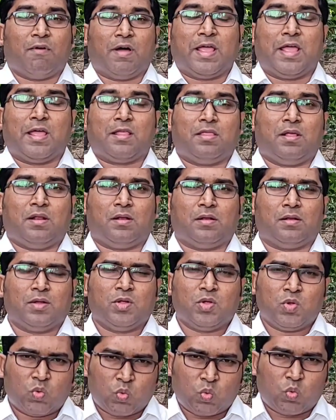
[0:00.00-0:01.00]
வயதில்
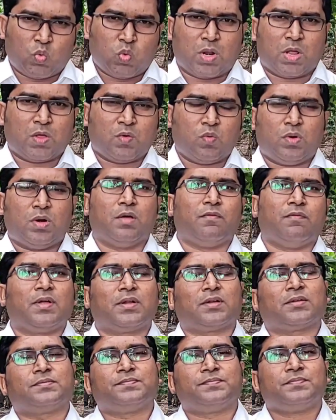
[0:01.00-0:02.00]

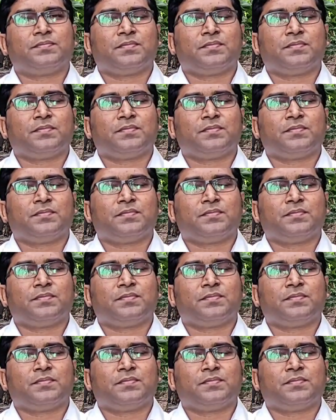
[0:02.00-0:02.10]
குறைவுள்ளவர்